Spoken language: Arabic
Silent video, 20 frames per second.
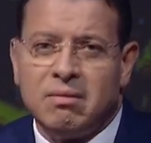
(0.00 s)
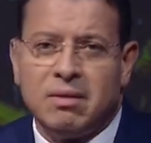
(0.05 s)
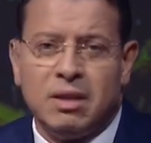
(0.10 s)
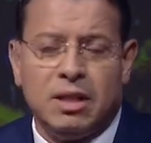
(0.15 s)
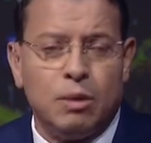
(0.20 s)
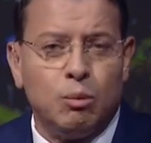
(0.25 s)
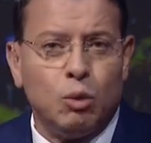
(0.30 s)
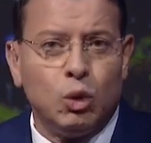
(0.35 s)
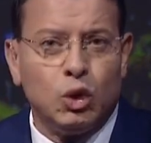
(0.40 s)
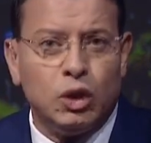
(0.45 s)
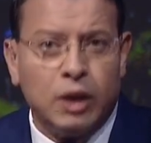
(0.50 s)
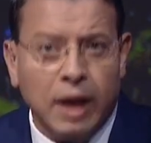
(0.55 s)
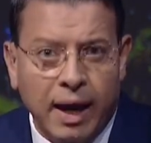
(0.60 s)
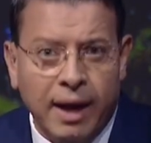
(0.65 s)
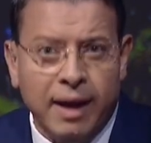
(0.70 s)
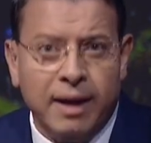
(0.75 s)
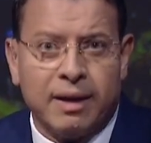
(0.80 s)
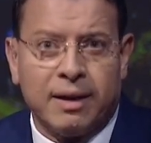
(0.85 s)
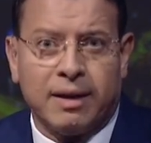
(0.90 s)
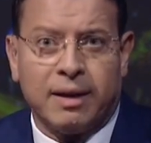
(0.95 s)

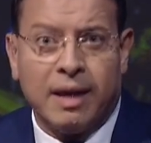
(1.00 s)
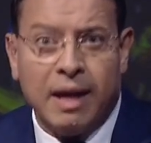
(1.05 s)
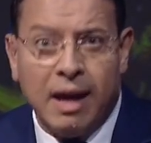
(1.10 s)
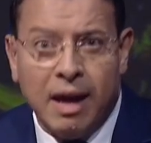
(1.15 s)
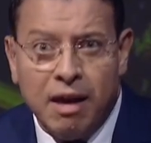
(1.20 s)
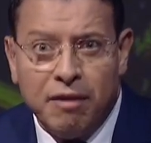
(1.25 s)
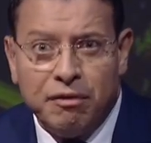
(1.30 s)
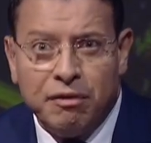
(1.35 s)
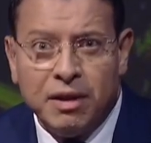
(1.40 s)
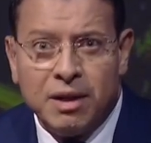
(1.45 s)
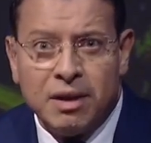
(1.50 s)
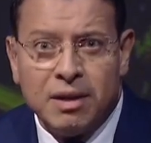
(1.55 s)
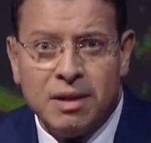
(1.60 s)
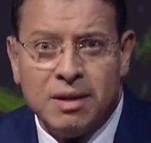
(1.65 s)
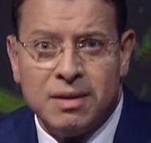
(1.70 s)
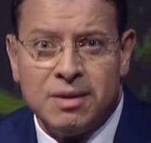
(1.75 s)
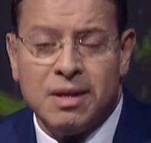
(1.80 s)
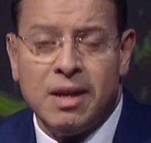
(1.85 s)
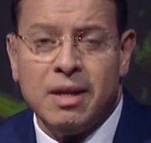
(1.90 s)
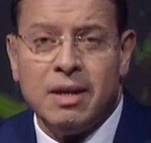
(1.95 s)
المنتحر كافر
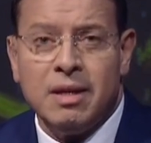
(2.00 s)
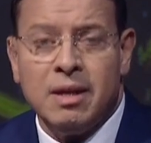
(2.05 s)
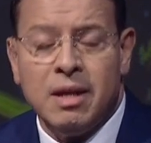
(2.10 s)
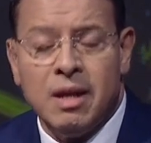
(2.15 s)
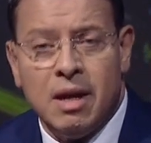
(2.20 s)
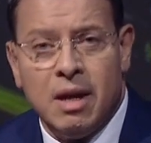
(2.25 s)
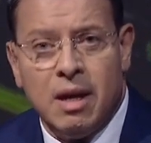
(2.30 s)
زي